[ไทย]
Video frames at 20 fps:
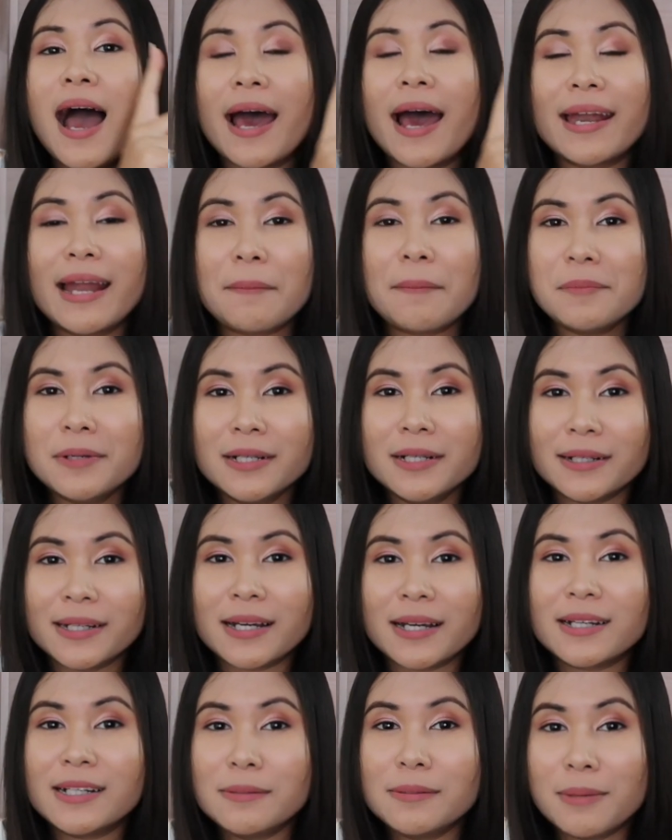อันดับหนึ่ง
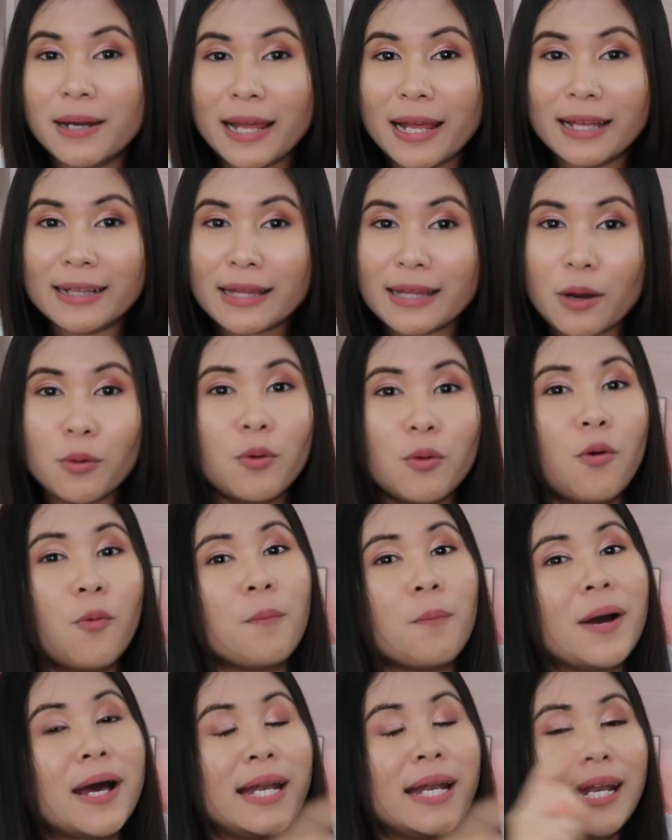เนี่ยคือมะเร็งเต้าน
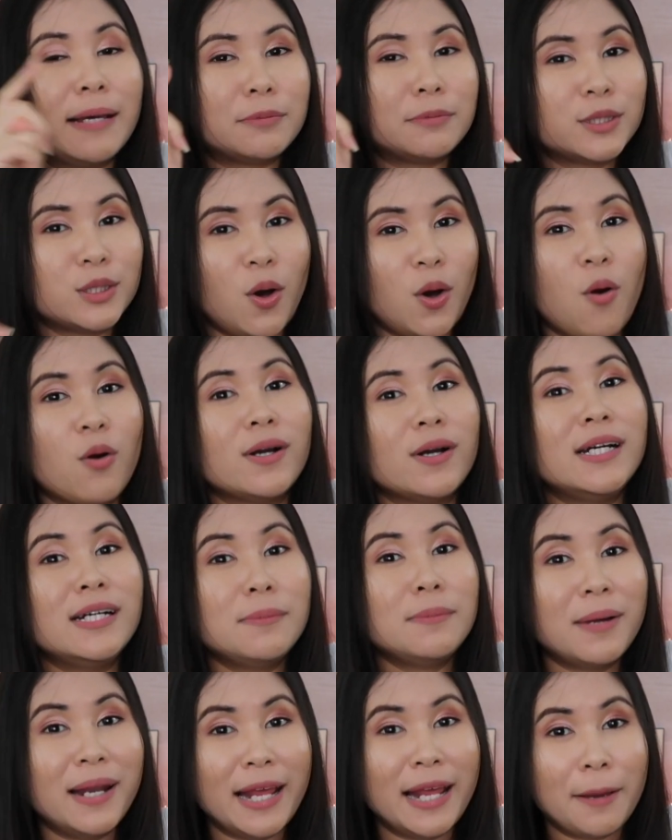ม อันดับ2คื
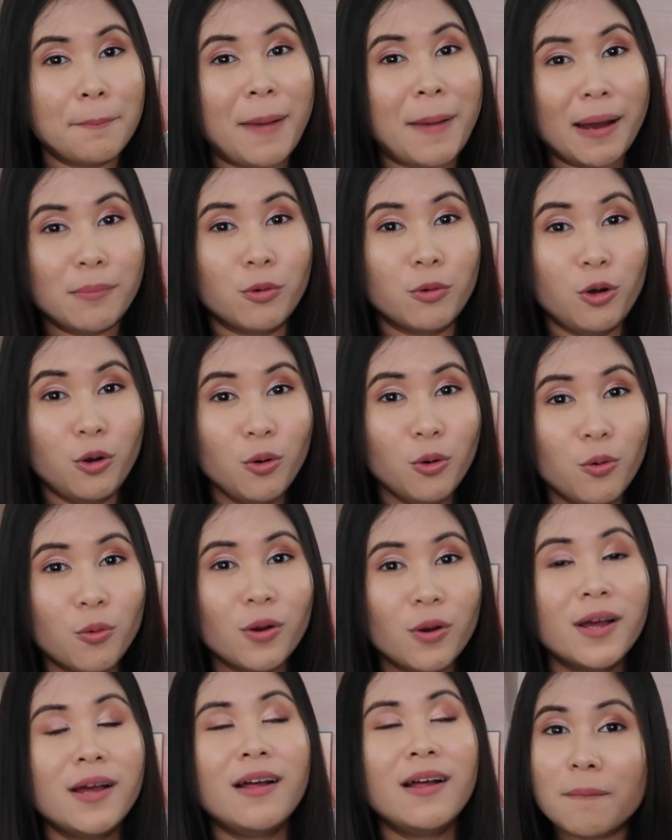อมะเร็งปากมดลูก
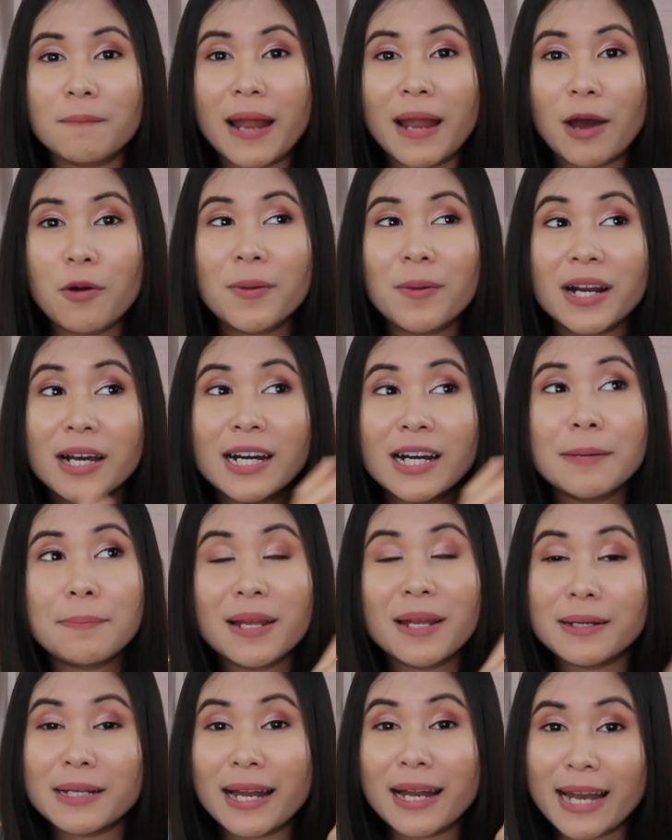แล้วมันเคย
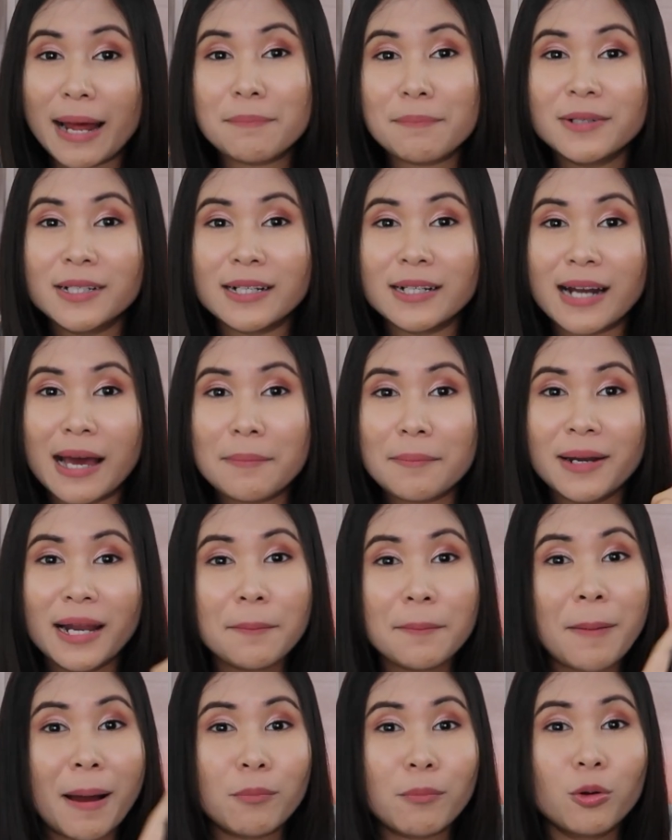เป็นอันดับหนึ่งนะมะ
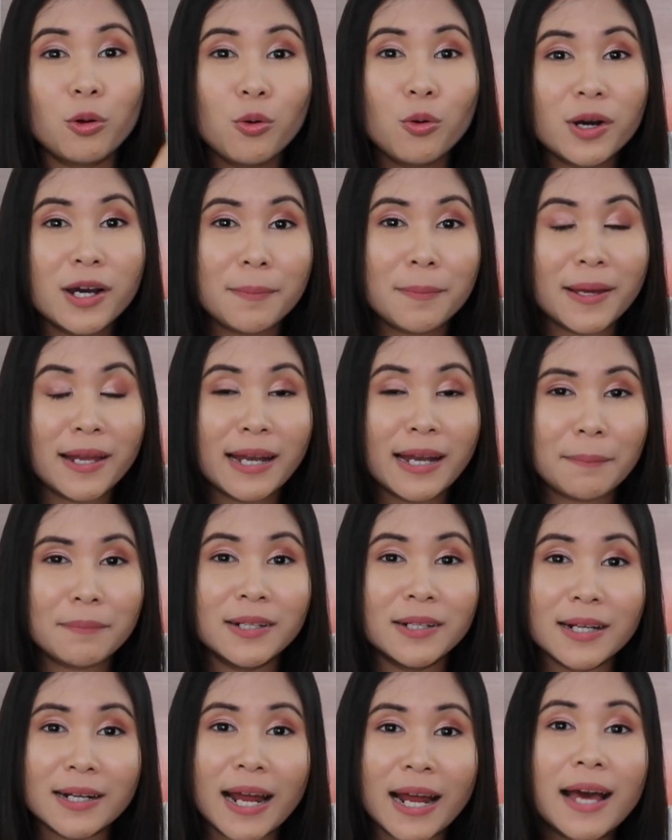เร็งปากมดลูกเคยเป็นอันดับ
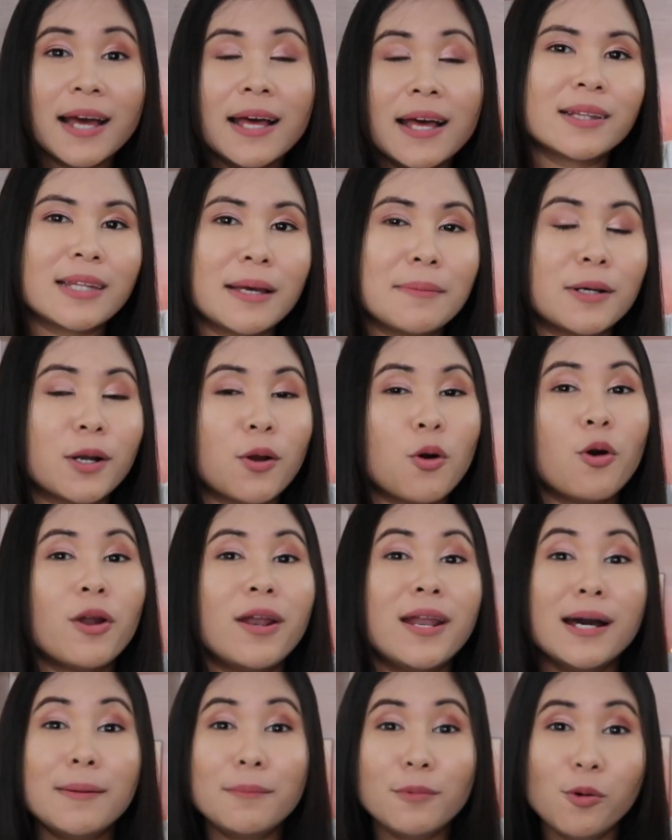หนึ่งนะ แต่เหมือนคน
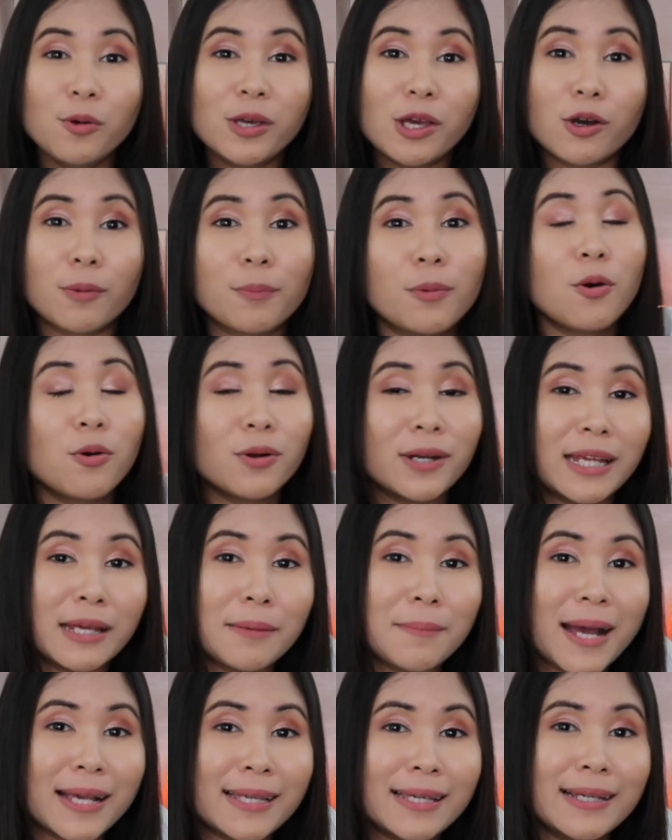เริ่มรู้เกี่ยโรค
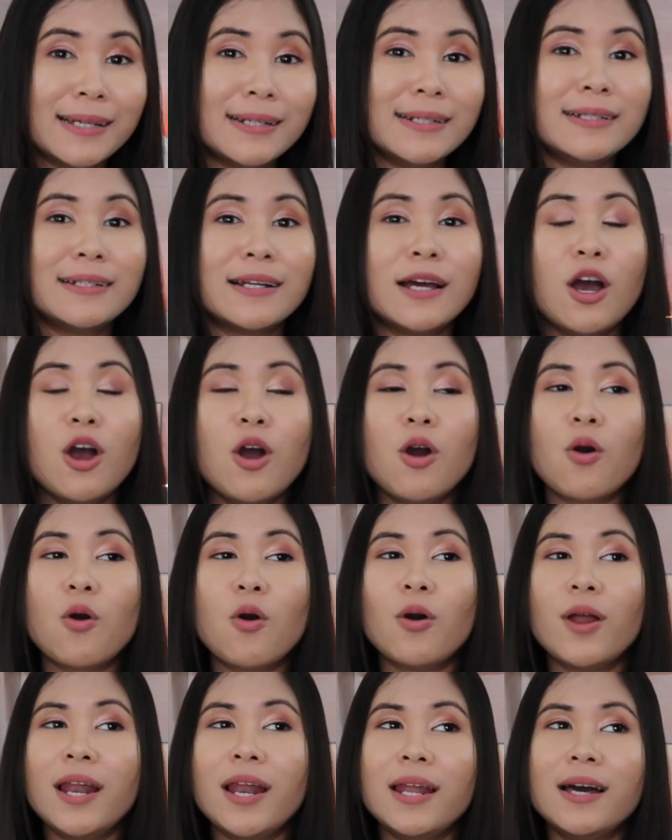นี้มากยิ่งขึ้น
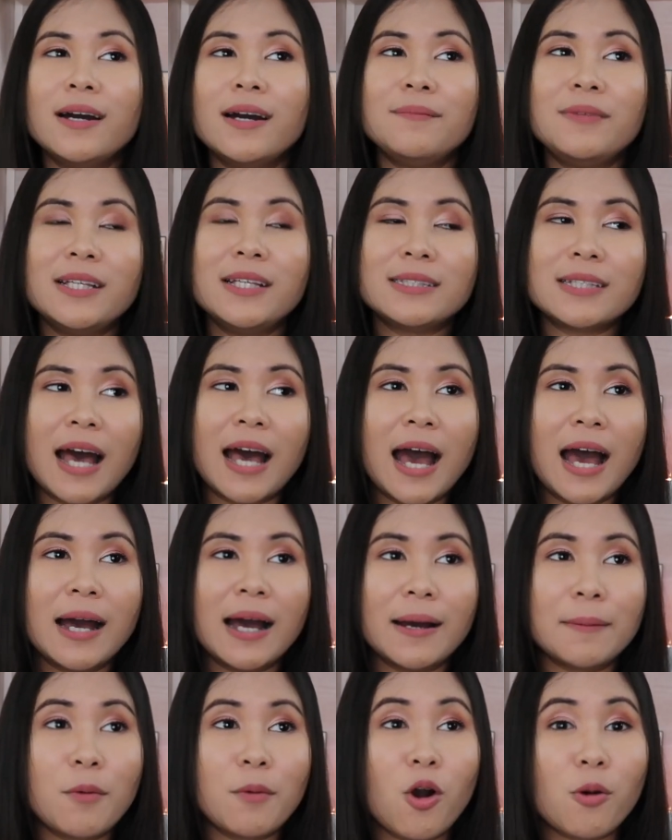คนเริ่มที่จะ
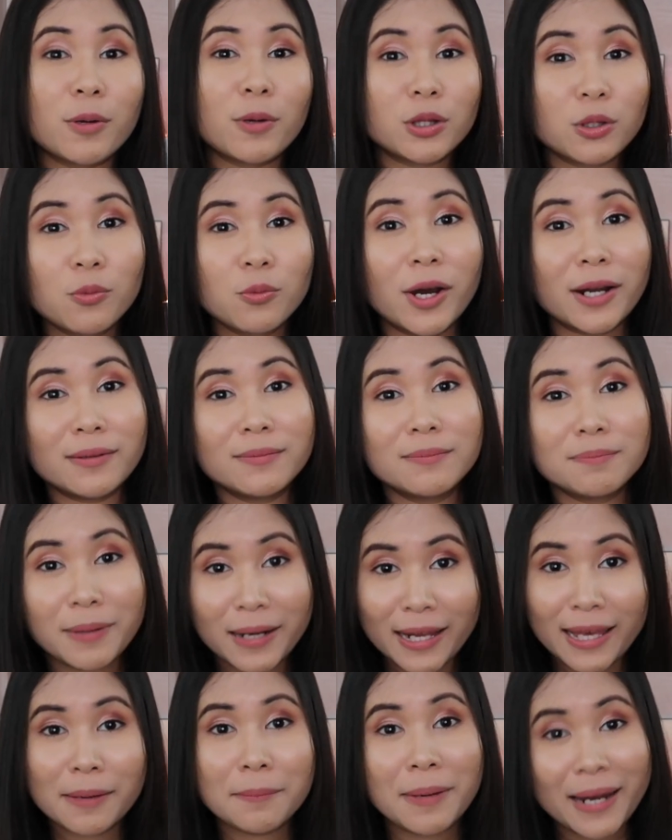ออกมาตรวจ
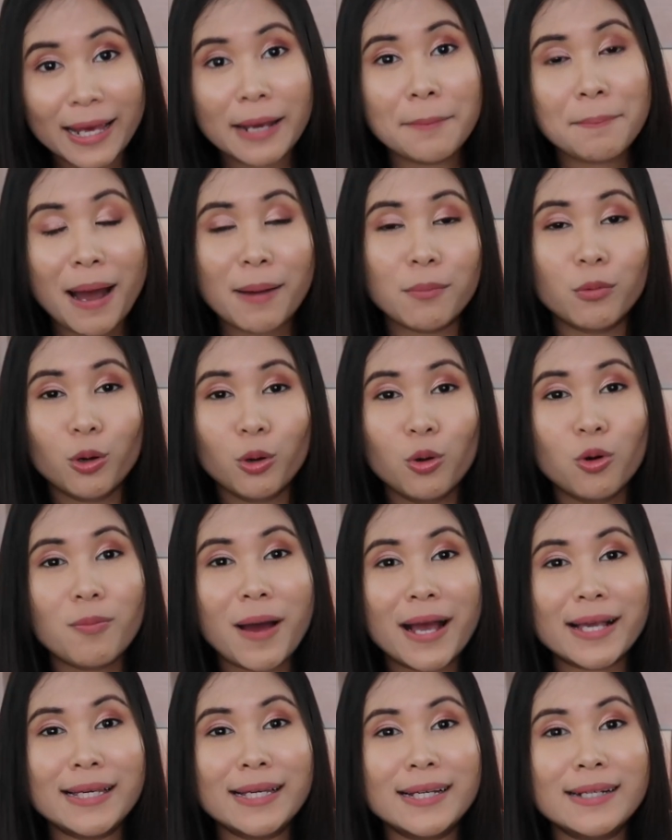มะเร็งมะเร็งปากมดลูก
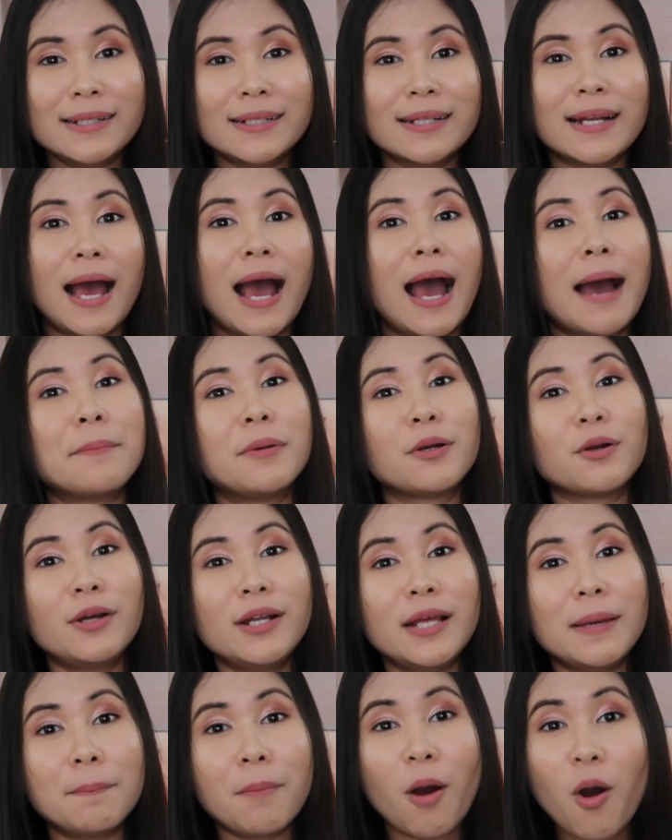มากยิ่งขึ้นนะคะ มันก็
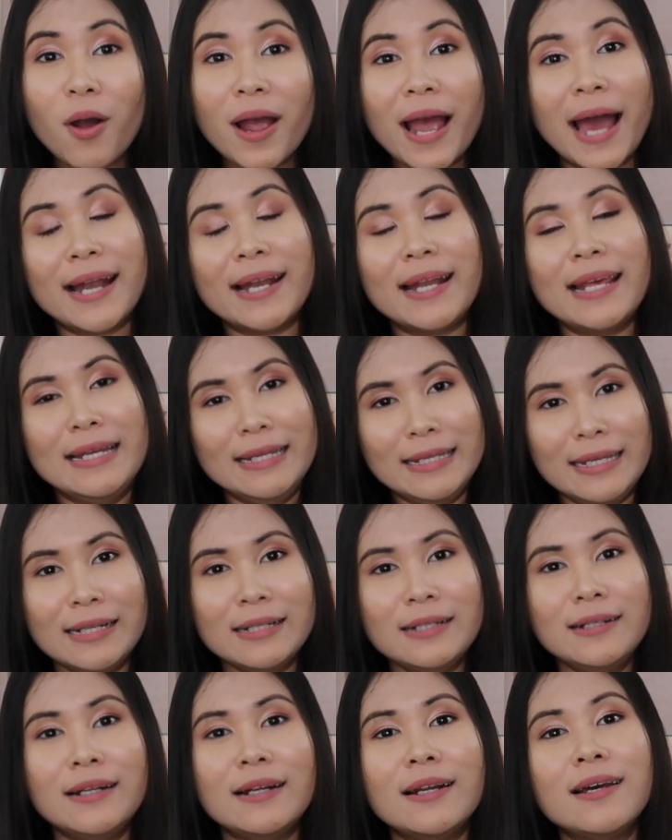เลยป้องกันได้ดี
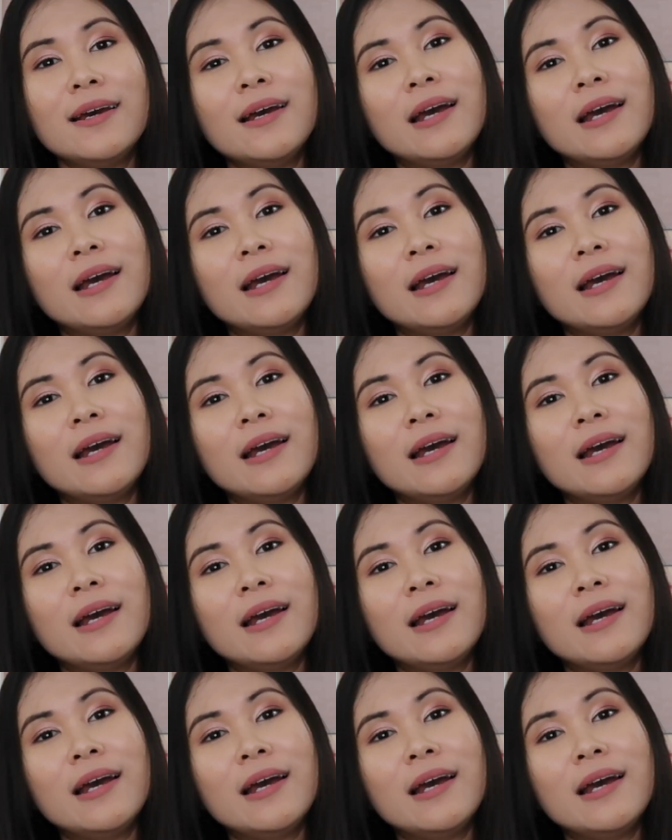ขึ้น